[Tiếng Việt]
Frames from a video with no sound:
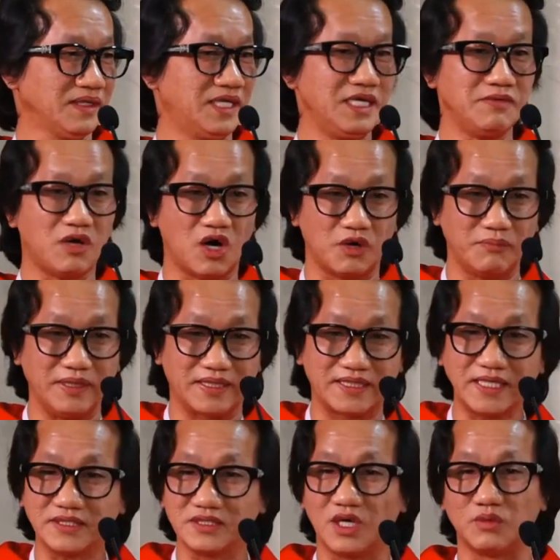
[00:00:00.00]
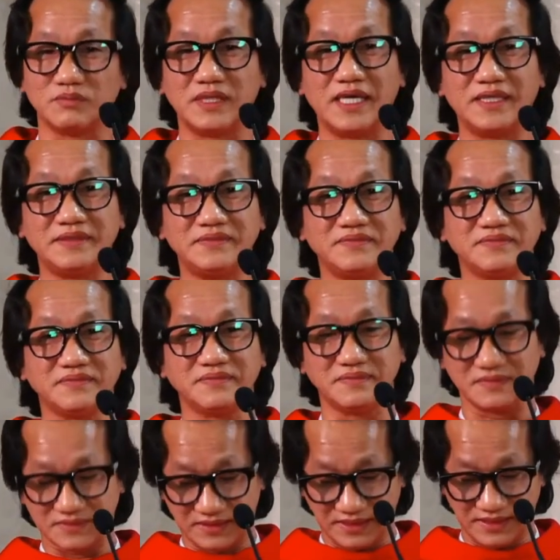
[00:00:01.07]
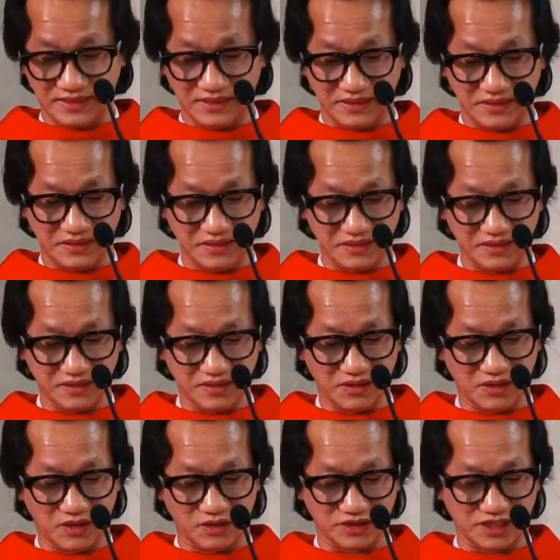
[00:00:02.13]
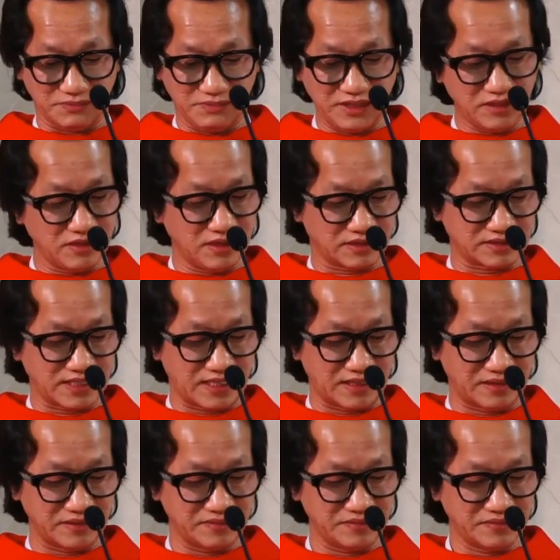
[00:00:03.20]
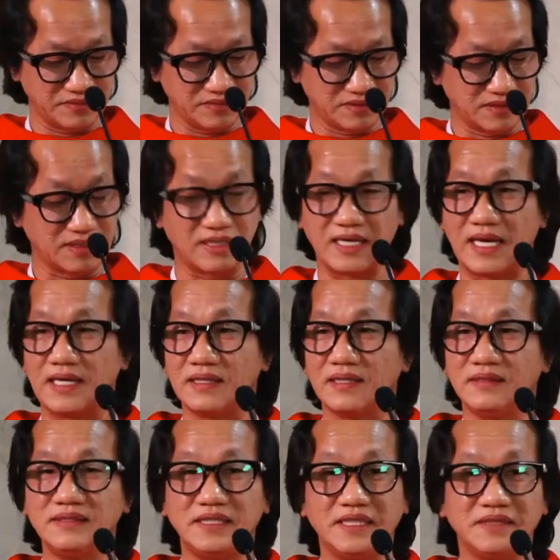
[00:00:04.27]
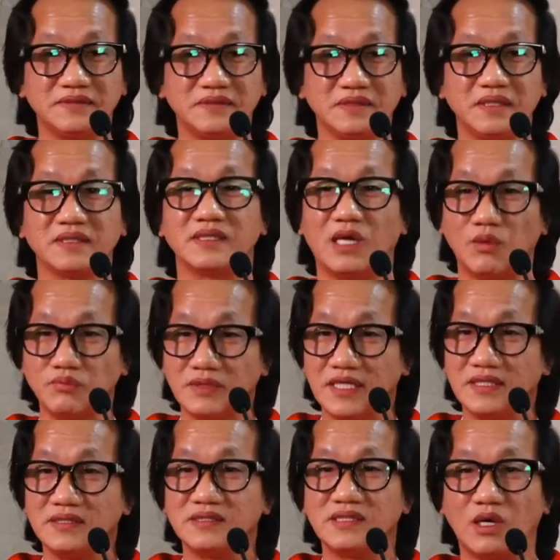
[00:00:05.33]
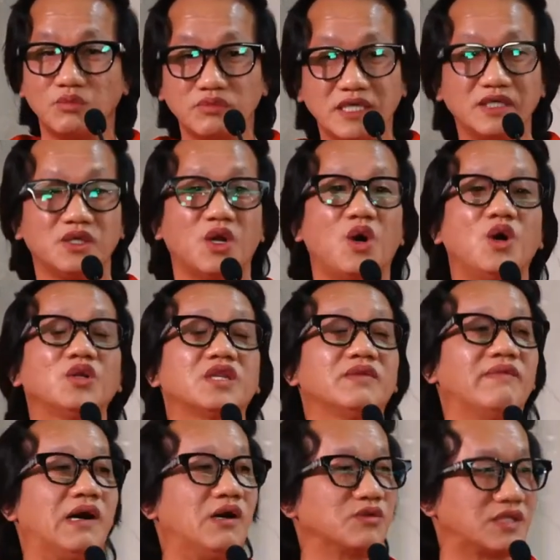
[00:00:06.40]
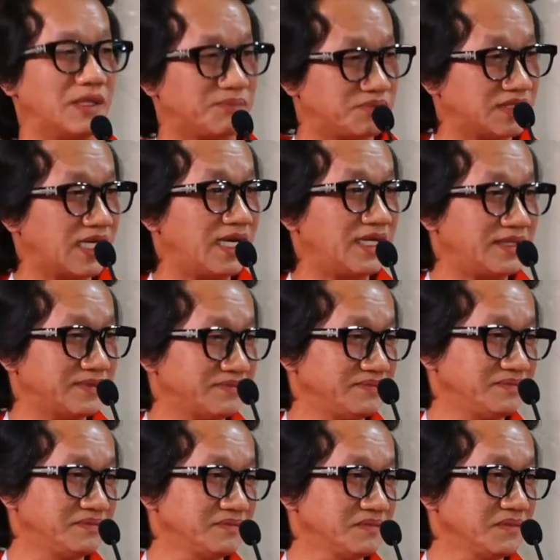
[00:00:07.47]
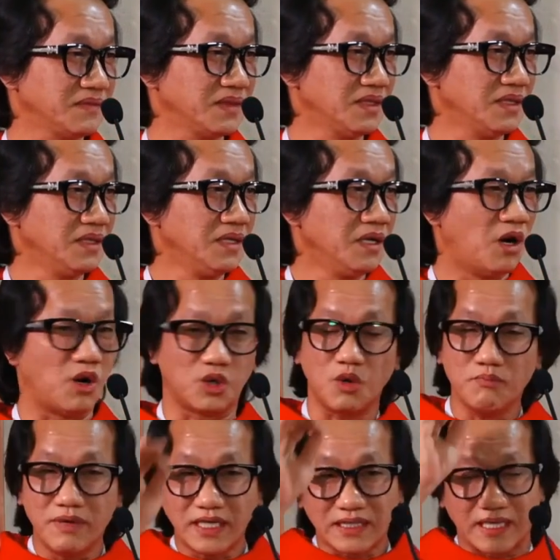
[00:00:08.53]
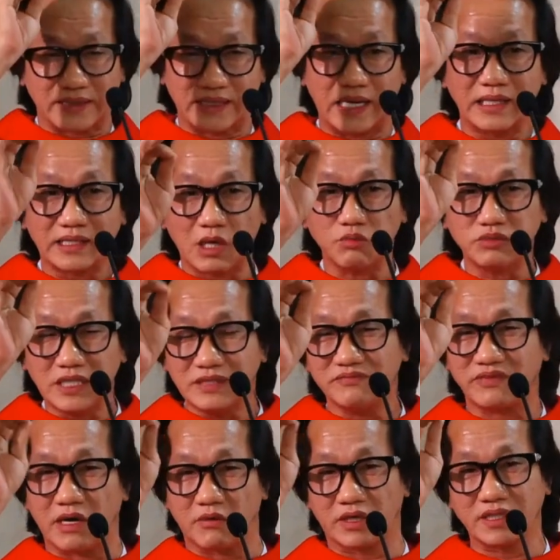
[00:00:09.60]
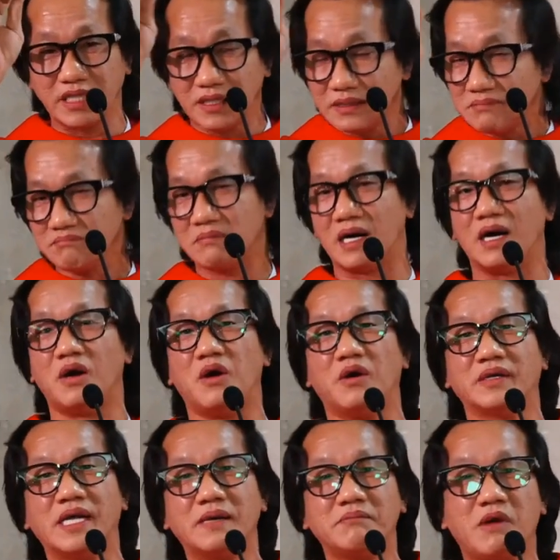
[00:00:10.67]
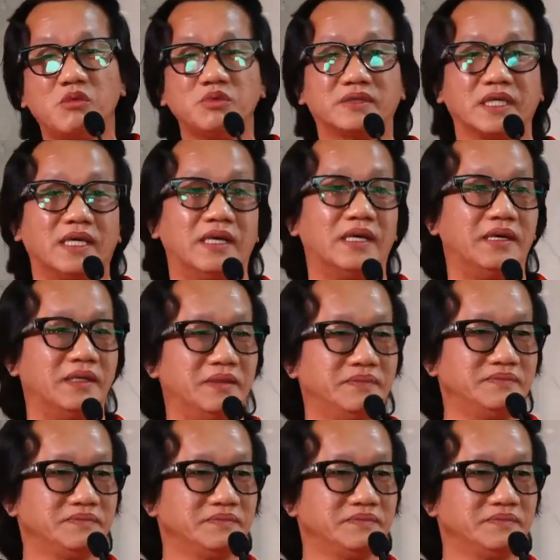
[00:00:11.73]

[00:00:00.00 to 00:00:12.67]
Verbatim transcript: Khi mà họ bị kích động lên thì họ chỉ biết được rằng la lớn lên, đóng đinh, đóng đinh nó vào thập giá. Họ không biết là đang đóng đinh vào cái đứng mà họ đang mong chờ.